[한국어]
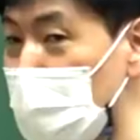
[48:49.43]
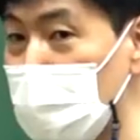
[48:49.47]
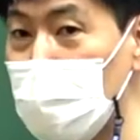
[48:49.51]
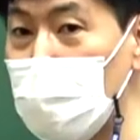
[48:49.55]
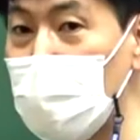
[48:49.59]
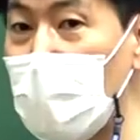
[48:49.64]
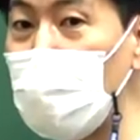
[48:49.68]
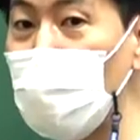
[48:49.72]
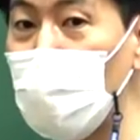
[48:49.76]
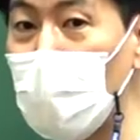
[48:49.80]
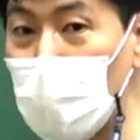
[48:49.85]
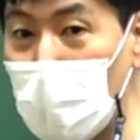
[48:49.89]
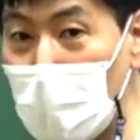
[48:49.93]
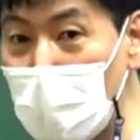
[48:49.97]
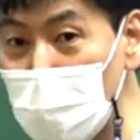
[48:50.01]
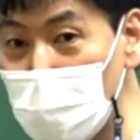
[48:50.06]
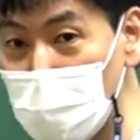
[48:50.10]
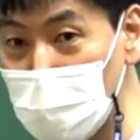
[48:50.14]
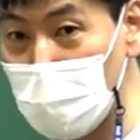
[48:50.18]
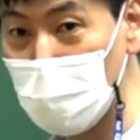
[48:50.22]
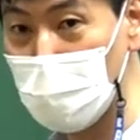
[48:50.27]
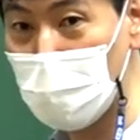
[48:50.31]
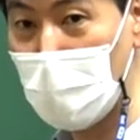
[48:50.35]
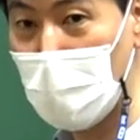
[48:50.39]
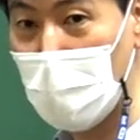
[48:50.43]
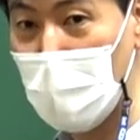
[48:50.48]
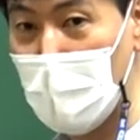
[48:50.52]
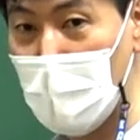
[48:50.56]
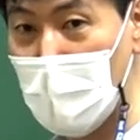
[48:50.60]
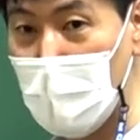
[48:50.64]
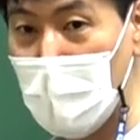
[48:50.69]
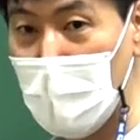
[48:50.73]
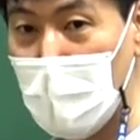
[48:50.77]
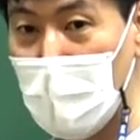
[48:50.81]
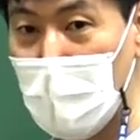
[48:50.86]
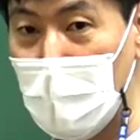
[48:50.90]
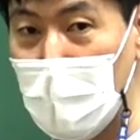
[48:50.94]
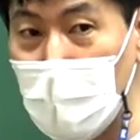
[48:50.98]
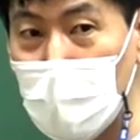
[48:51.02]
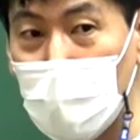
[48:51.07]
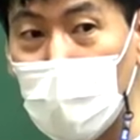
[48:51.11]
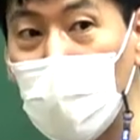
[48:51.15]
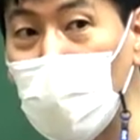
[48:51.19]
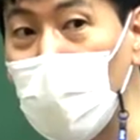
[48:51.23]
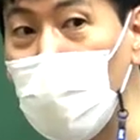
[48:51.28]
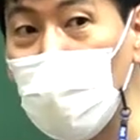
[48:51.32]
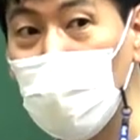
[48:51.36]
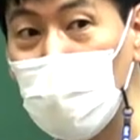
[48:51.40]
대해서 쌍욕을 날렸을 겁니다.
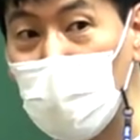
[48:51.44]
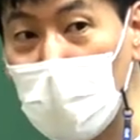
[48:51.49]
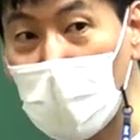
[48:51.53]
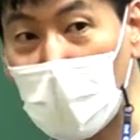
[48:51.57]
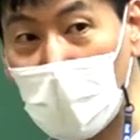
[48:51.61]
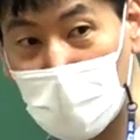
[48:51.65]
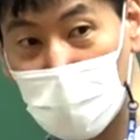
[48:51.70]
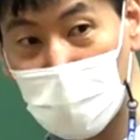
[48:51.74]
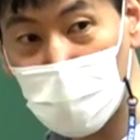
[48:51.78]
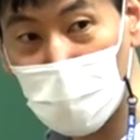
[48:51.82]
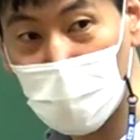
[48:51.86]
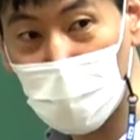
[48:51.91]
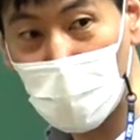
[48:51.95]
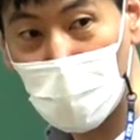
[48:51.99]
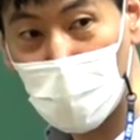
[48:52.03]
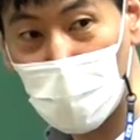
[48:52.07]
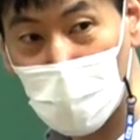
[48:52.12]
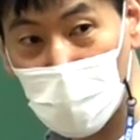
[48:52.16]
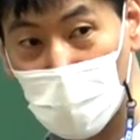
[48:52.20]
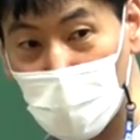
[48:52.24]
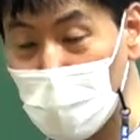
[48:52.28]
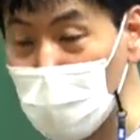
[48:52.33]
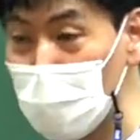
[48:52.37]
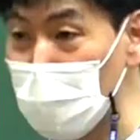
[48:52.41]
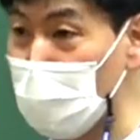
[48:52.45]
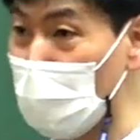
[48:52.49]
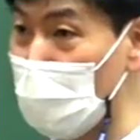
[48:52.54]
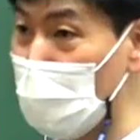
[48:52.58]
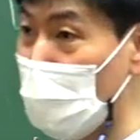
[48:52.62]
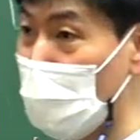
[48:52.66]
그런 문제가 아니거든요. 그런 문제가